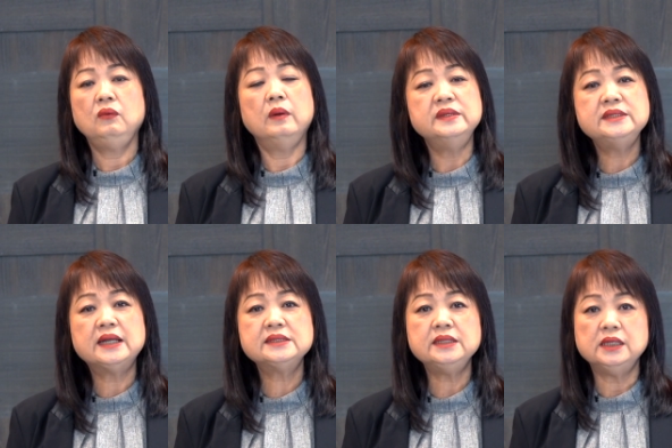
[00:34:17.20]
我们
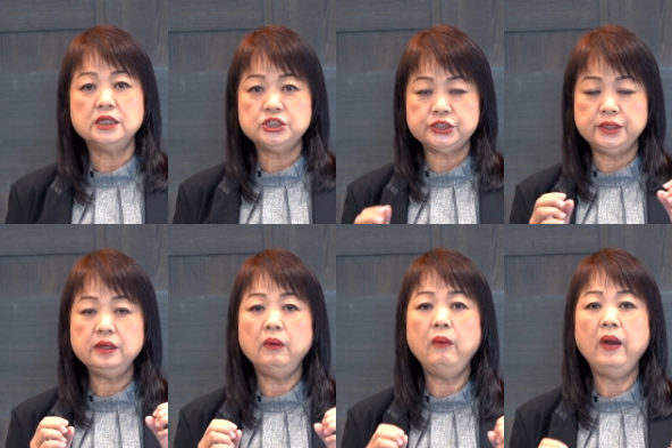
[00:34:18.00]
相信神
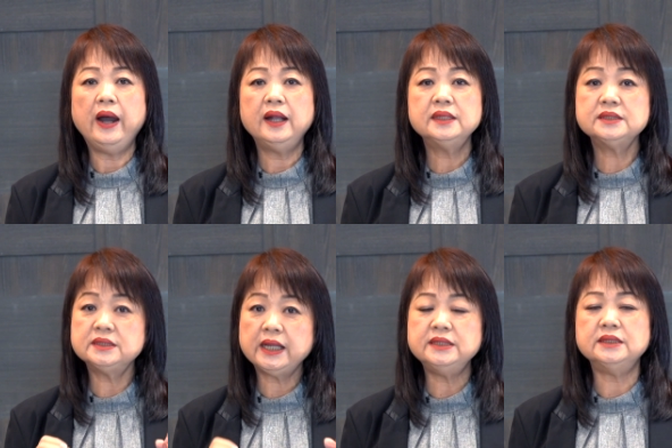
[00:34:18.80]
的话是
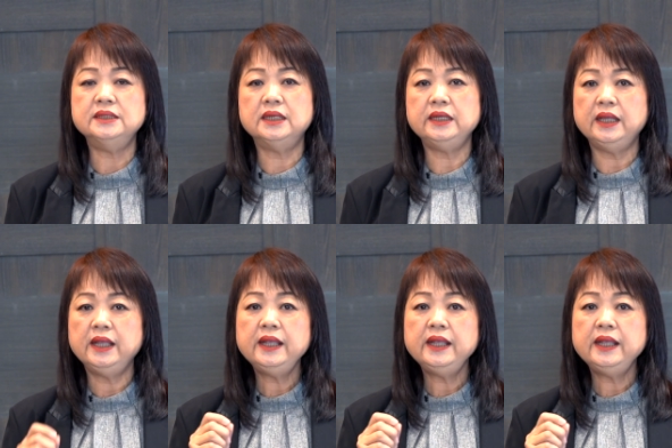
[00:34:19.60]
带着能力。